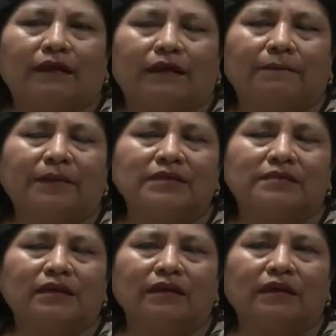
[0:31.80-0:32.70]

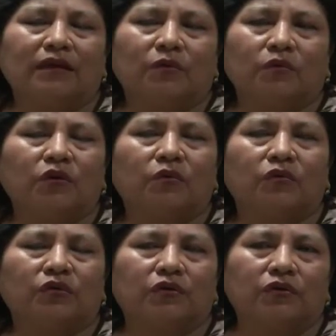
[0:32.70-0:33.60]
Empecé en un
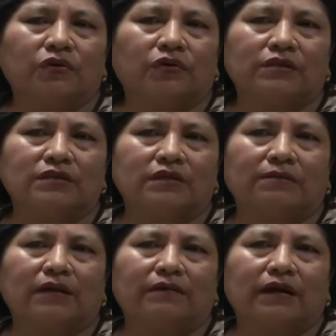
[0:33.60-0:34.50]
locutorio que se
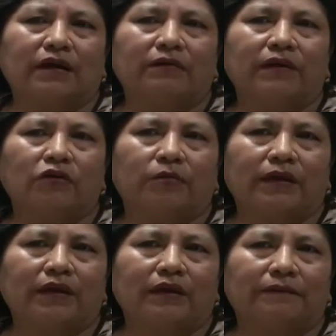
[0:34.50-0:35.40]
llamaba Alfa y
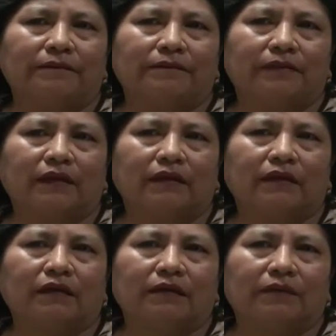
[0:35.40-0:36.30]
Omega.
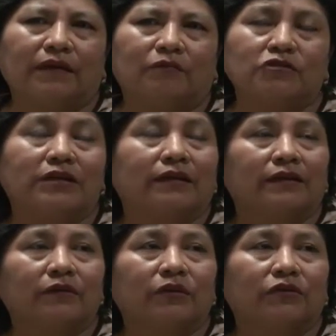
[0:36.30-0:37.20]
Eh, había mucha
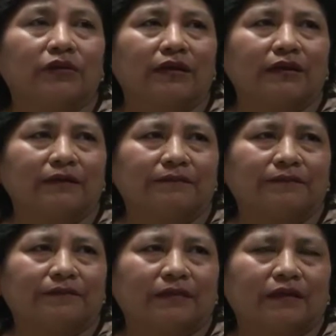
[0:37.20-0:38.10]
gente ecuatoriana.
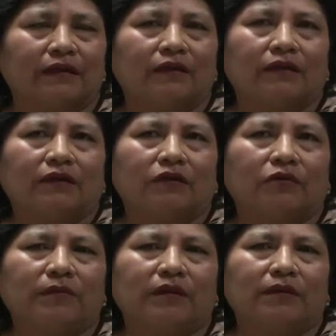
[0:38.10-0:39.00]

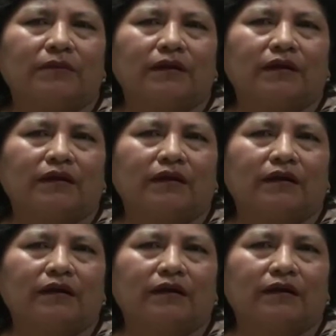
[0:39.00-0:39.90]
Yo me
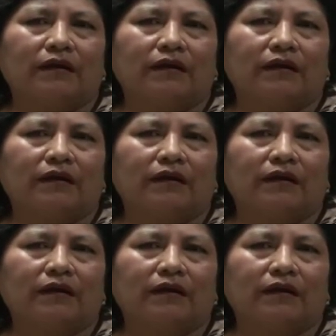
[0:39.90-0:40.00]
iba,